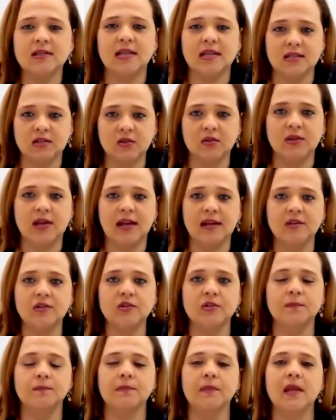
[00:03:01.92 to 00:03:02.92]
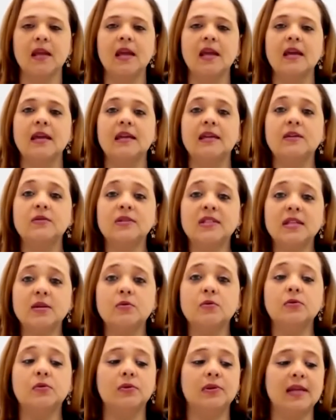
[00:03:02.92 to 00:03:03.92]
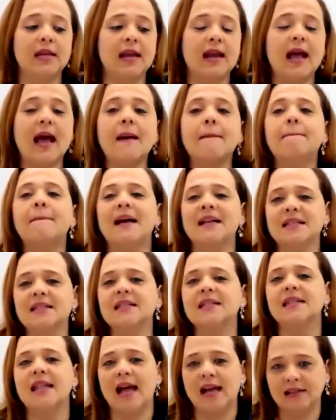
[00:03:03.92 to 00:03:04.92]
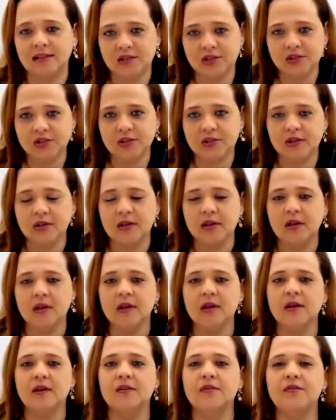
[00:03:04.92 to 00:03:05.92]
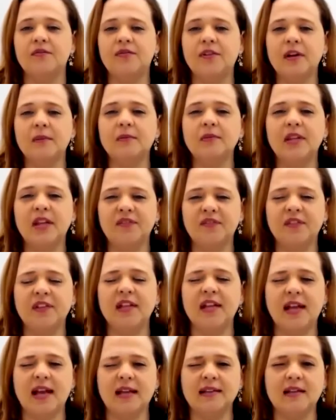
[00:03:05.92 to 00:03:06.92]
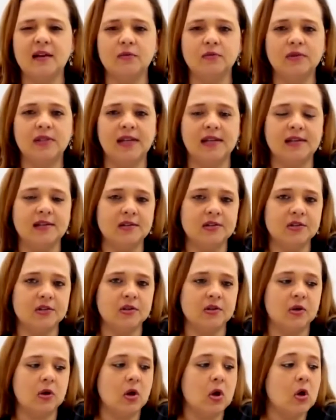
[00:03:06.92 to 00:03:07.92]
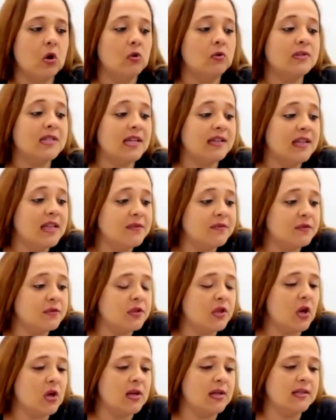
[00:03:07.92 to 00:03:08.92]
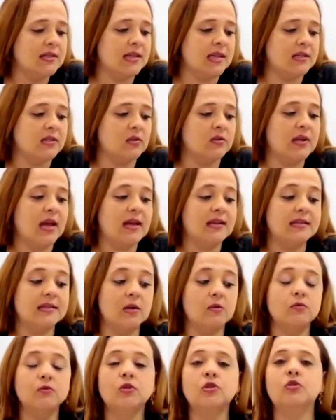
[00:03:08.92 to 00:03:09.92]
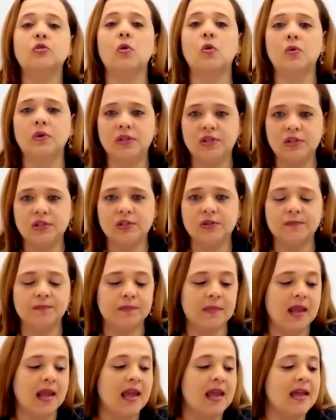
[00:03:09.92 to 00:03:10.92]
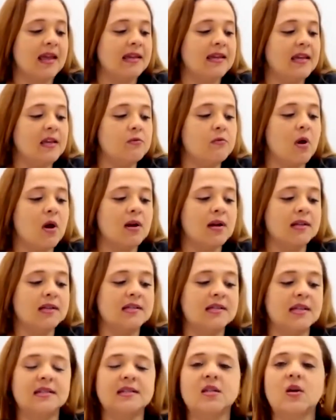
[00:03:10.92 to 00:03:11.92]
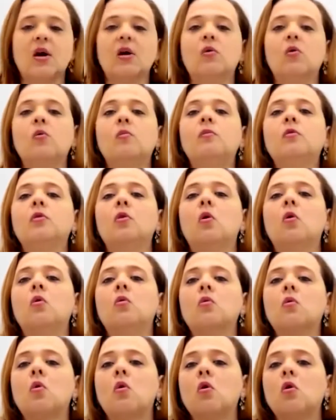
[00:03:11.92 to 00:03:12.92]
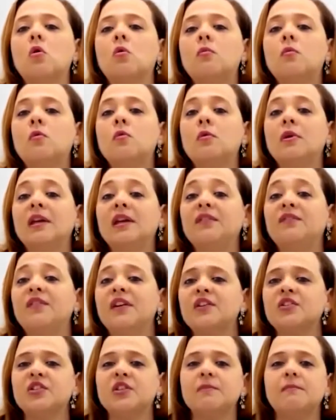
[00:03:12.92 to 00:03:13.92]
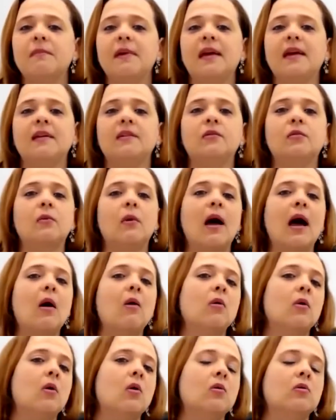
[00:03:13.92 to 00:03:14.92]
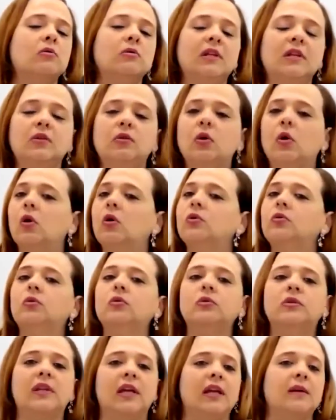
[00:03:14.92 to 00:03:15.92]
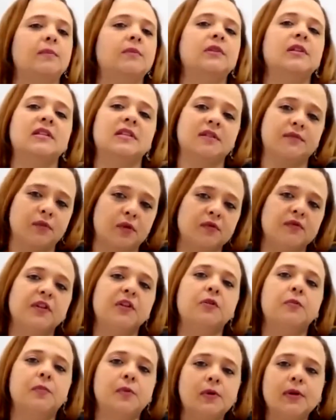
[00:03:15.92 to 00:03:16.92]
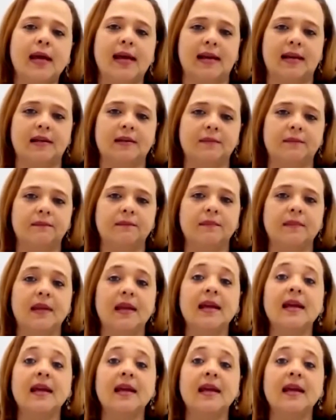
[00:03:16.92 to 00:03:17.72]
organizacionais e o segundo de capacidades. Vamos definir cada um deles. Os ativos organizacionais são os dons que uma organização acumulou como investimento ao longo de todo o tempo desenvolvido por ela.